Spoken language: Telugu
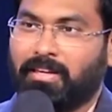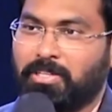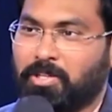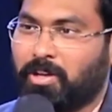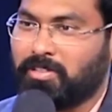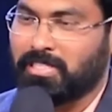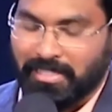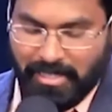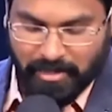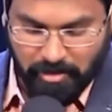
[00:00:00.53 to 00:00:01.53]
జాన్ విస్లీ
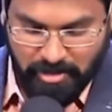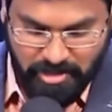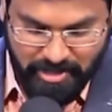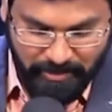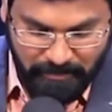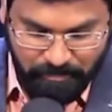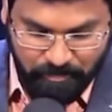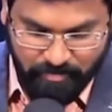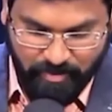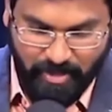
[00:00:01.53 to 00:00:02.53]
గారి గురించి
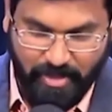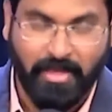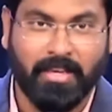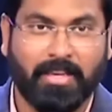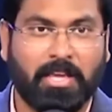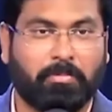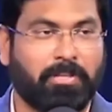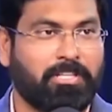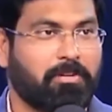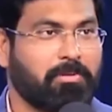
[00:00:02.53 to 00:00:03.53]
ఈ
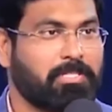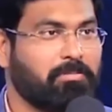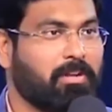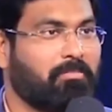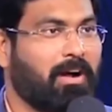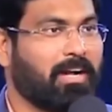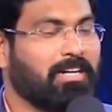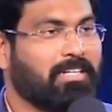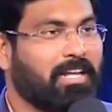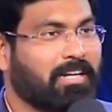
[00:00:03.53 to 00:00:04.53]
ప్రత్యేక సమయంలో
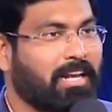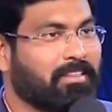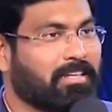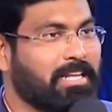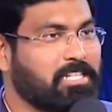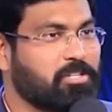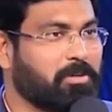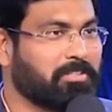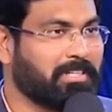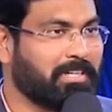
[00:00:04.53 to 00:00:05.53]
మాట్లాడడానికి నేను ఎంతగానో
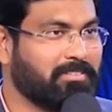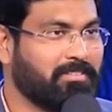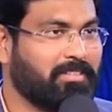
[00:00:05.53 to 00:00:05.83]
ఇష్టపడుతున్నాను